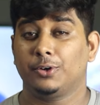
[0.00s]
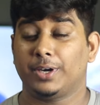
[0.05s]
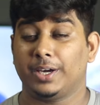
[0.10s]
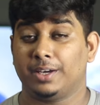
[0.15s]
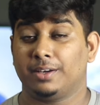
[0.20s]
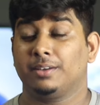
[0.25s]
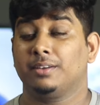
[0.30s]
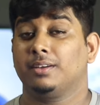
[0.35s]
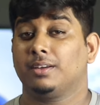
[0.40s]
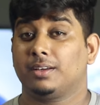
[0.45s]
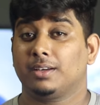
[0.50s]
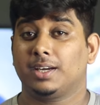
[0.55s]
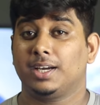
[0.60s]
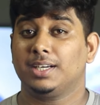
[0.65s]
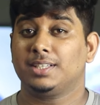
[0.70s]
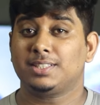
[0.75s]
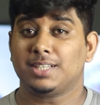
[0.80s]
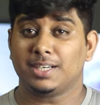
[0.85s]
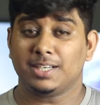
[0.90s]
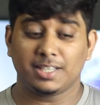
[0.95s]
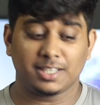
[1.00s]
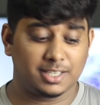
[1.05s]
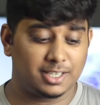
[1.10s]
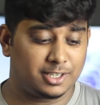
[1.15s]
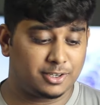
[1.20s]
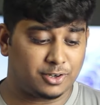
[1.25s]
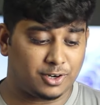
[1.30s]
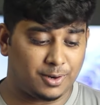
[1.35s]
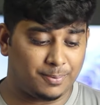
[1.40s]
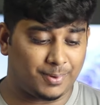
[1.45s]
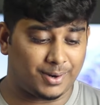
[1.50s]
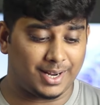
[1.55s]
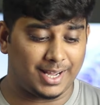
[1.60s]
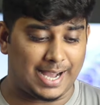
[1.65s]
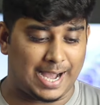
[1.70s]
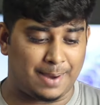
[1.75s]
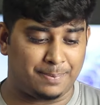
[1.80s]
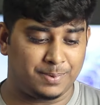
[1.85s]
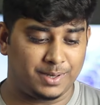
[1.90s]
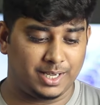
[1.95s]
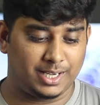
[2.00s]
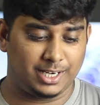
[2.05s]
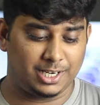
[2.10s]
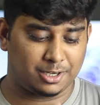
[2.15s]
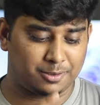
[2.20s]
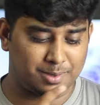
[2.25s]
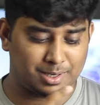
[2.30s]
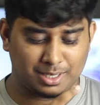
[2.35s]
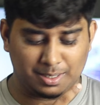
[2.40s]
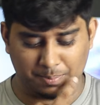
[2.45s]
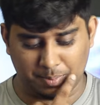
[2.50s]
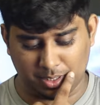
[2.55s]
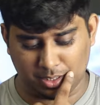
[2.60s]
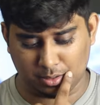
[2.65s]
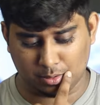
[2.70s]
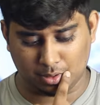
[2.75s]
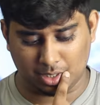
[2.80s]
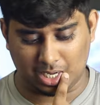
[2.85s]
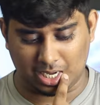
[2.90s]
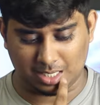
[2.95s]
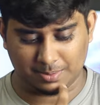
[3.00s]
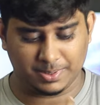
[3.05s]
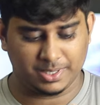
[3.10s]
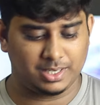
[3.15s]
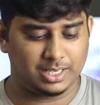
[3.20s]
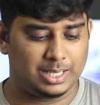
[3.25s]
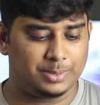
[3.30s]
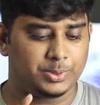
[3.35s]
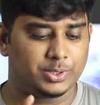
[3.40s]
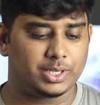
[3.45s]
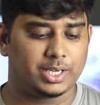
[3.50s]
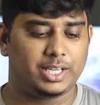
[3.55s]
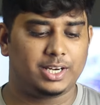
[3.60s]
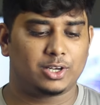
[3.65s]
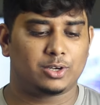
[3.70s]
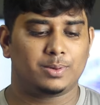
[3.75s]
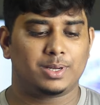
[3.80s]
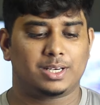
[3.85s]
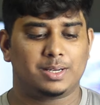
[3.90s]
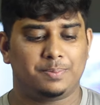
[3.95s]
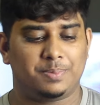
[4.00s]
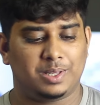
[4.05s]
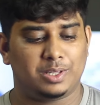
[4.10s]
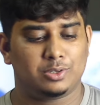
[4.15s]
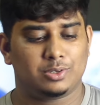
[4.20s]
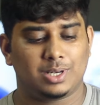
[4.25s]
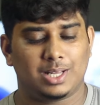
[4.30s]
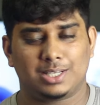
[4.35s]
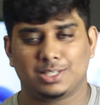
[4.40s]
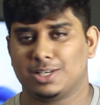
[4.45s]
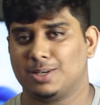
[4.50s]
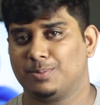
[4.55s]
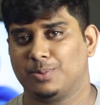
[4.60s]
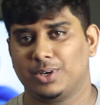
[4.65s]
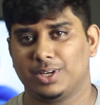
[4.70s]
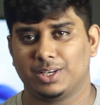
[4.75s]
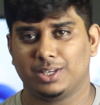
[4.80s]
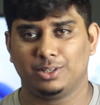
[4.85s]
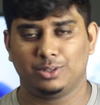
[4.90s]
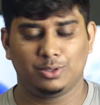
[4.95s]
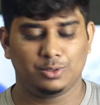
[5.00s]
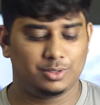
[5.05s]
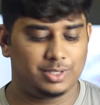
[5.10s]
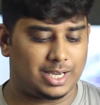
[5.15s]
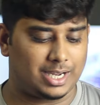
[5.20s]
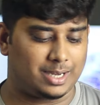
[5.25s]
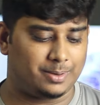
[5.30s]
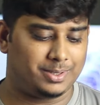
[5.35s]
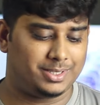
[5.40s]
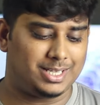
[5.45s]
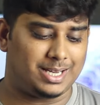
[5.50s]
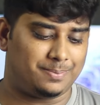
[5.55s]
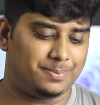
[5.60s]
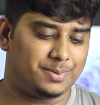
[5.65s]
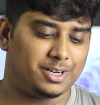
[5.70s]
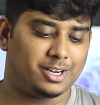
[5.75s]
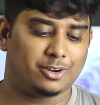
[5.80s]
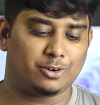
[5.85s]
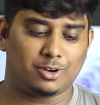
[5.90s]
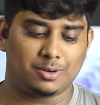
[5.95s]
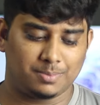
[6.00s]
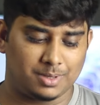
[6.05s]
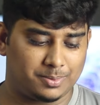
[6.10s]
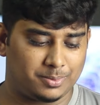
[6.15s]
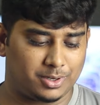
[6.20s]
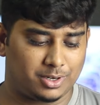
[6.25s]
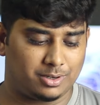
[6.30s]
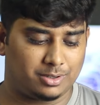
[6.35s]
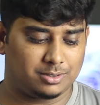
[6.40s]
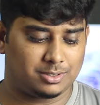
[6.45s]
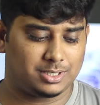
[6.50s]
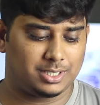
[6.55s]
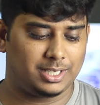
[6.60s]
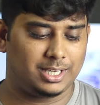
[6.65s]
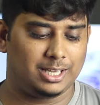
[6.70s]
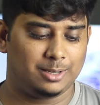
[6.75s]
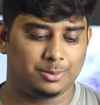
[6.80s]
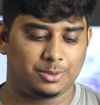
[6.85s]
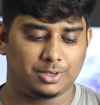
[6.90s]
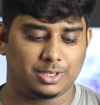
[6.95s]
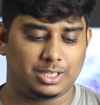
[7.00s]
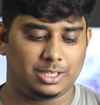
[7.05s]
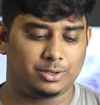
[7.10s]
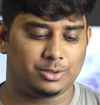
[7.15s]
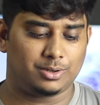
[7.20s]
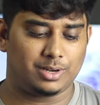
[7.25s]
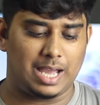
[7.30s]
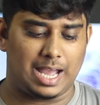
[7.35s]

ওকে গেট স্টার্টে ক্লিক করার পরে আপনি এরকম একটা পেজে চলে আসবেন এবং এরকম একটা পেজে চলে আসার পরে কিন্তু দেখাবে যে আপনাকে কনফার্ম করা হচ্ছে এবং ইওর